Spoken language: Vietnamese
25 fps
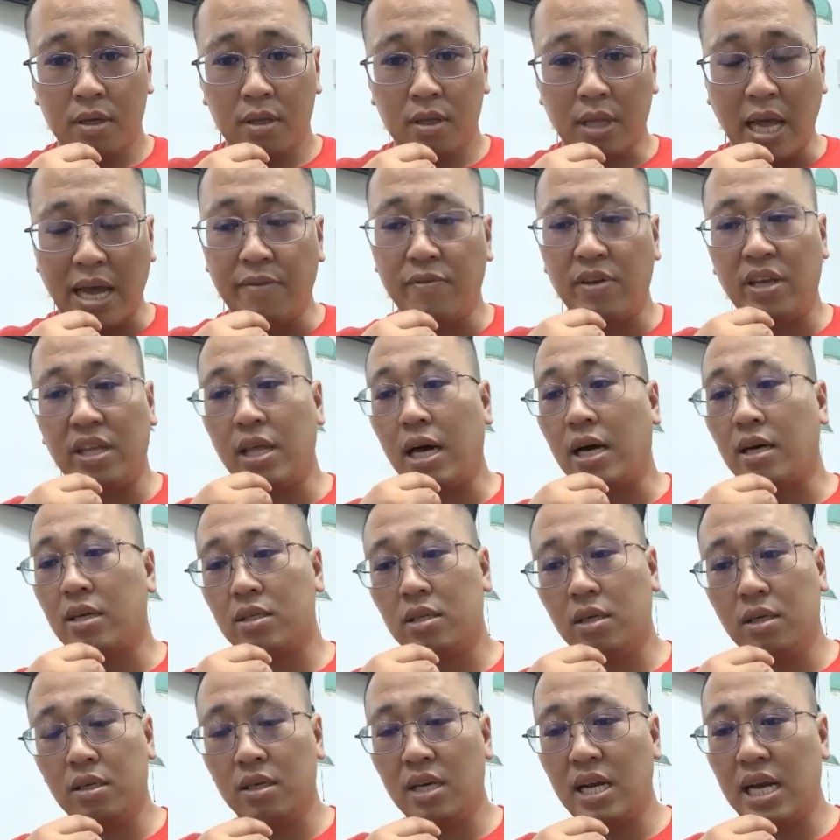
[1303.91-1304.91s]
tại vì thật
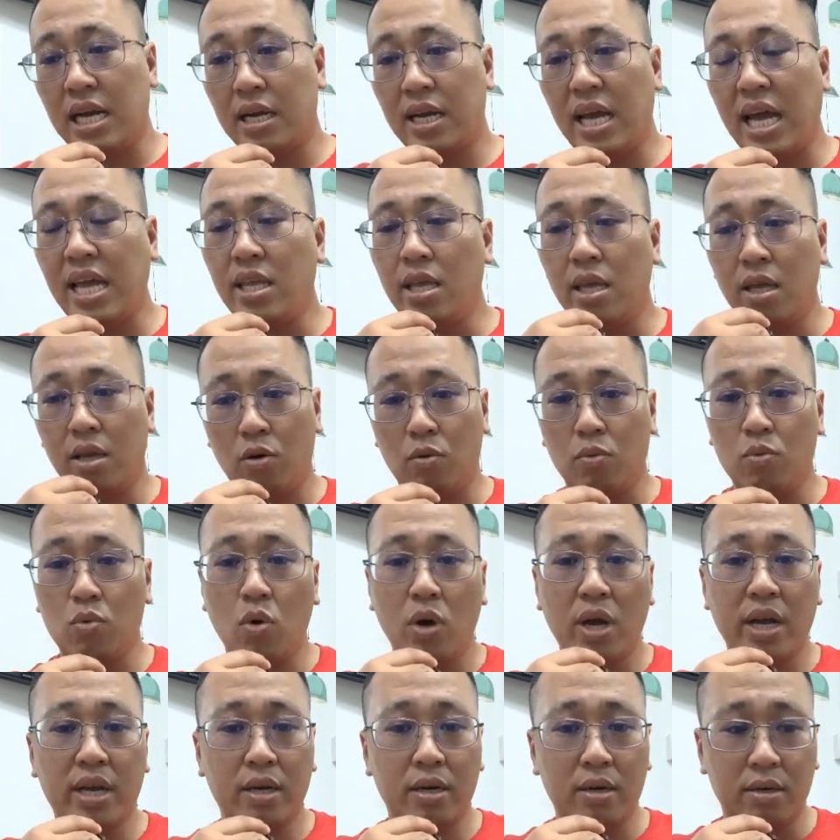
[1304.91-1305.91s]
sự ra cái gì cũng
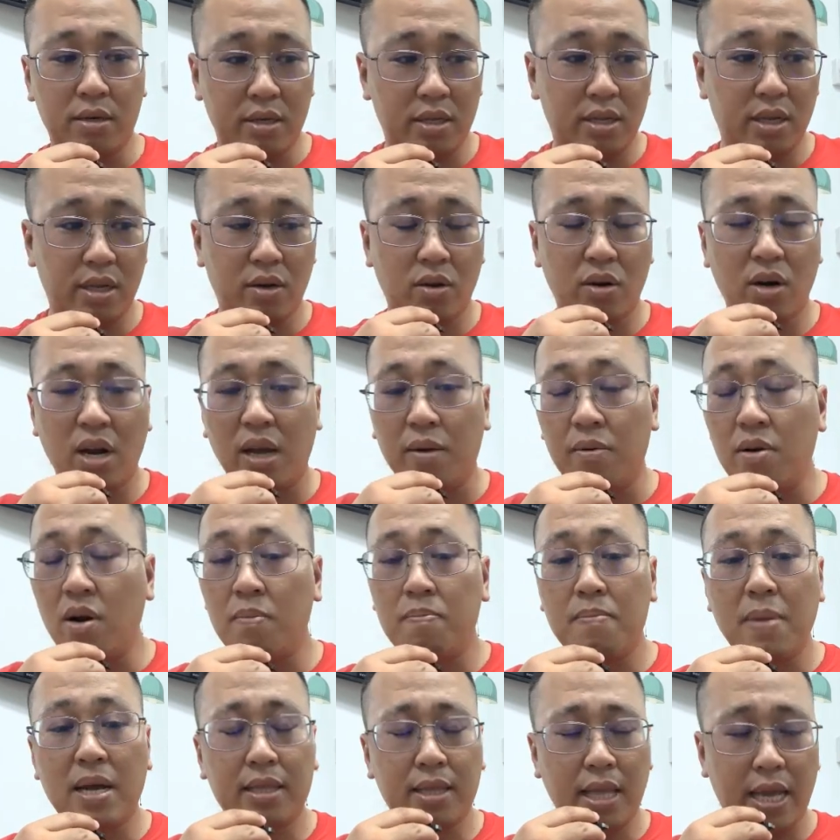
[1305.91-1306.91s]
thuê người thì nó lại
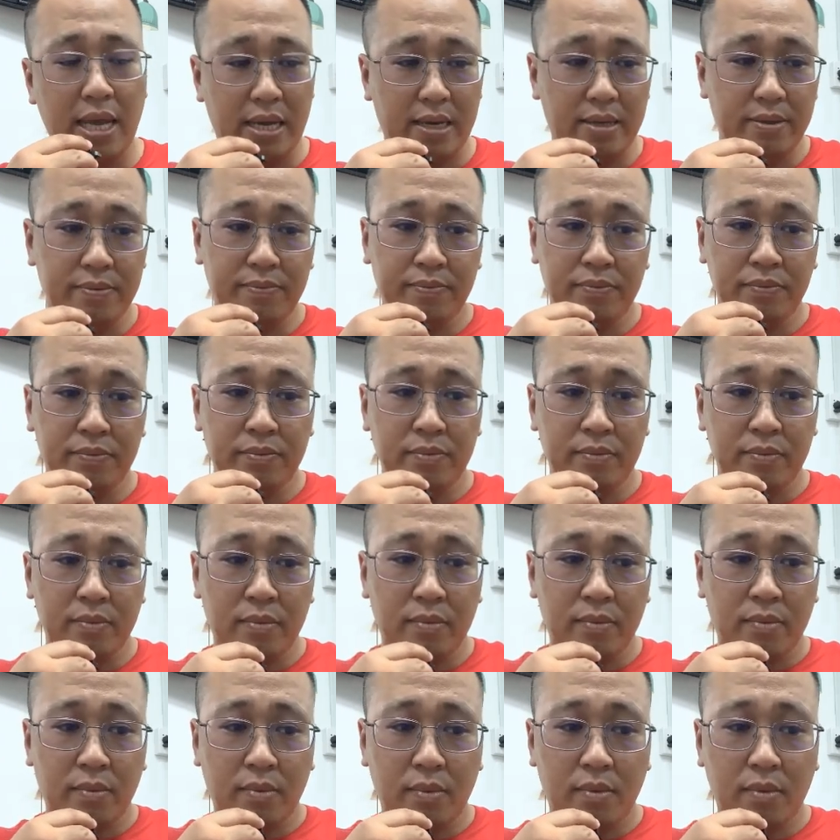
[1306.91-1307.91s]
rất mất tiền
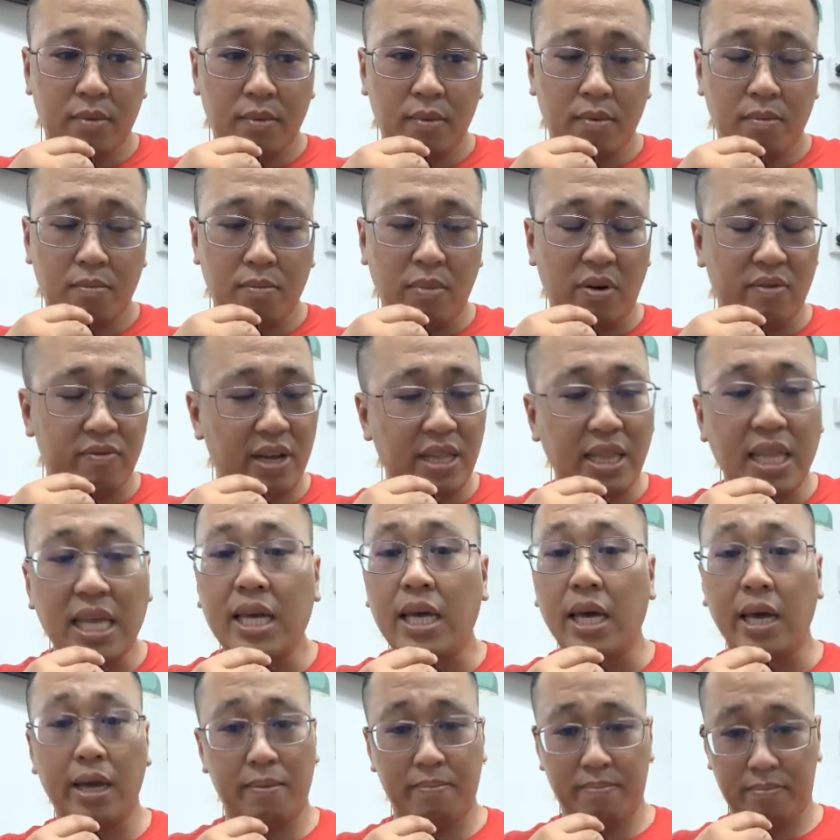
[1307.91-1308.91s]
mình phải
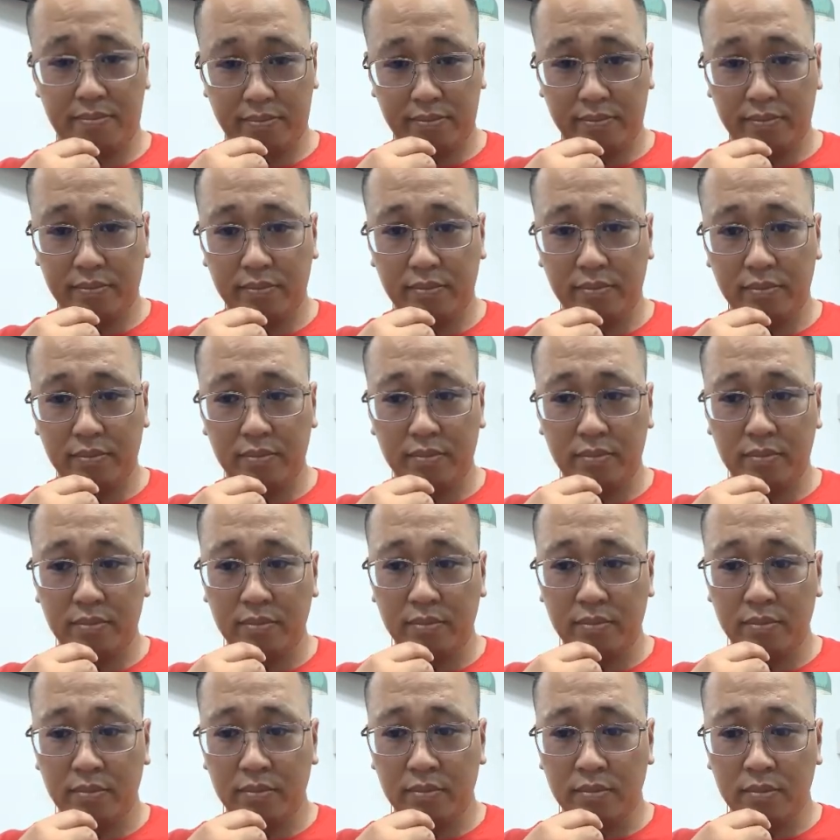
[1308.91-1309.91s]
tiết kiệm
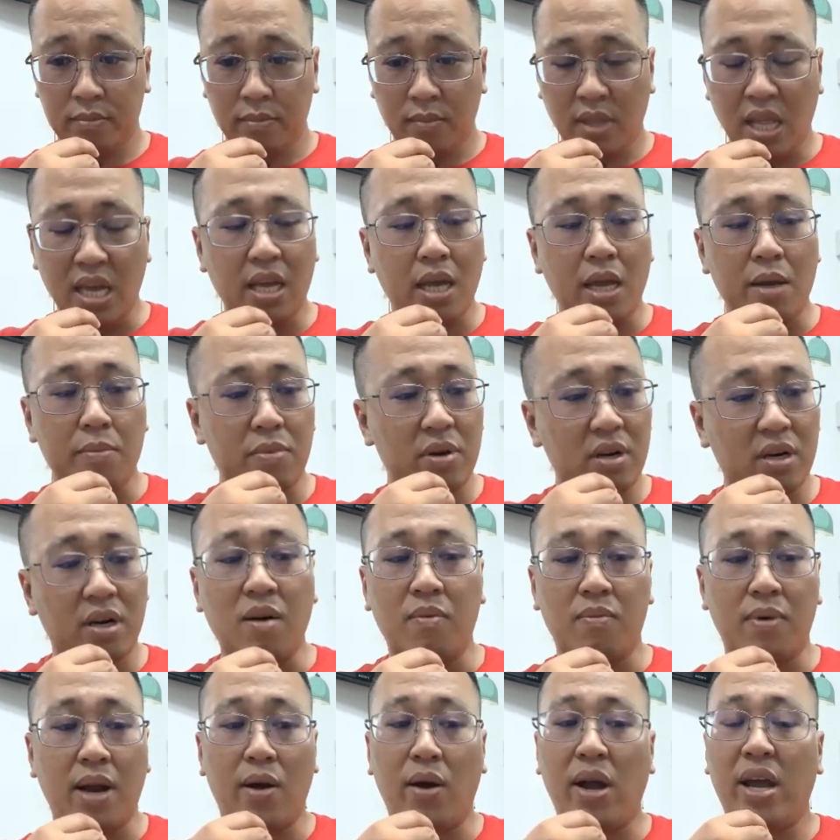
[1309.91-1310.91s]
tiết kiệm được
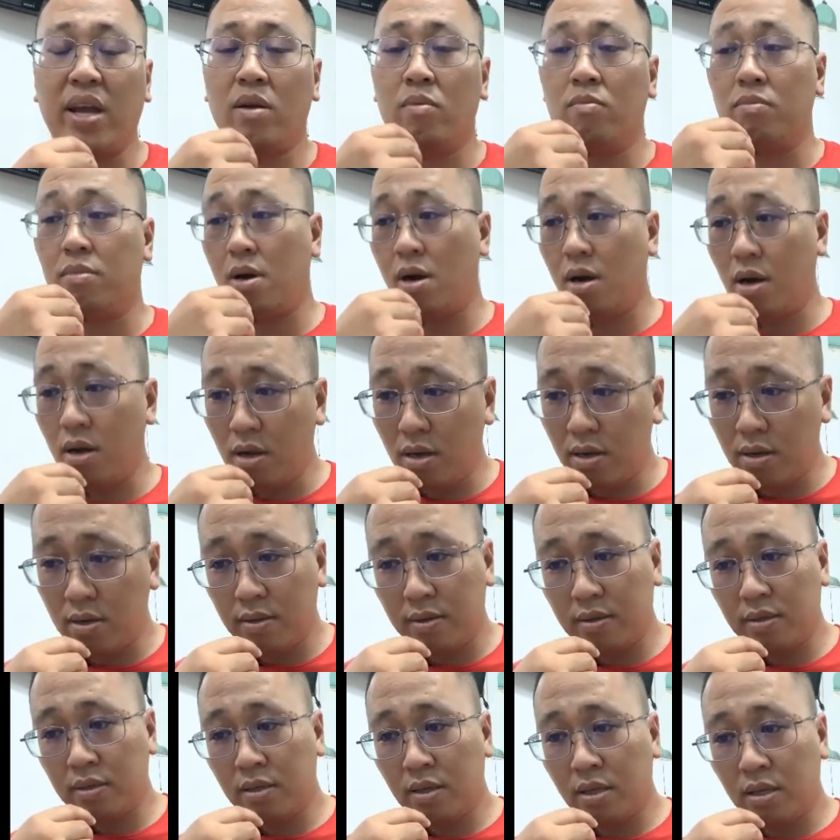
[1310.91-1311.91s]
đồng nào hay đồng đó
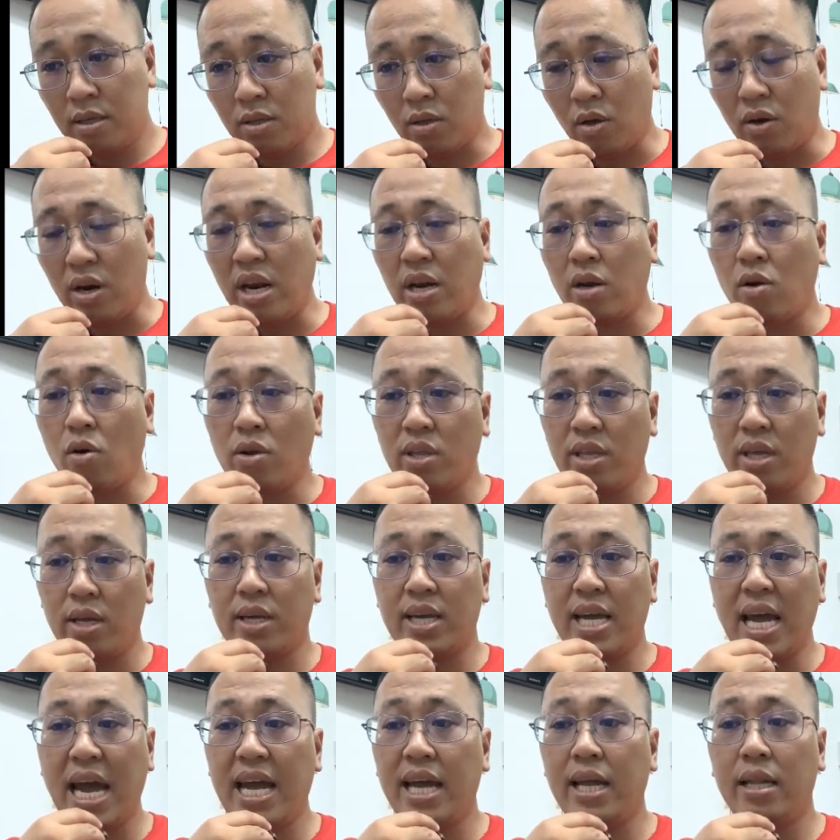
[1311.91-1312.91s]
cho nên có những
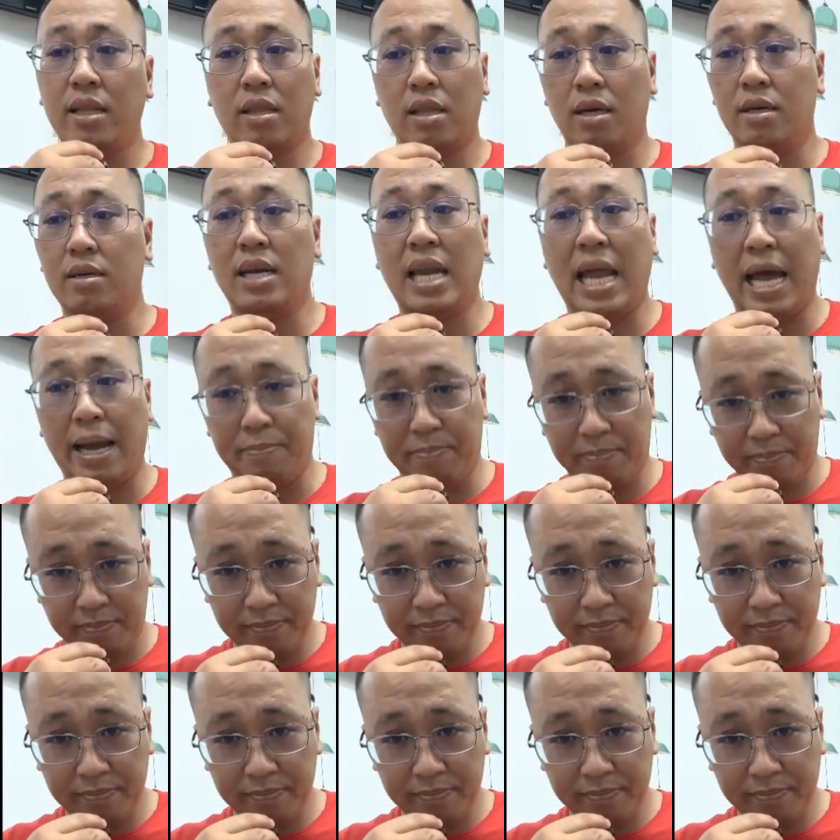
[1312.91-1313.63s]
cái anh tự làm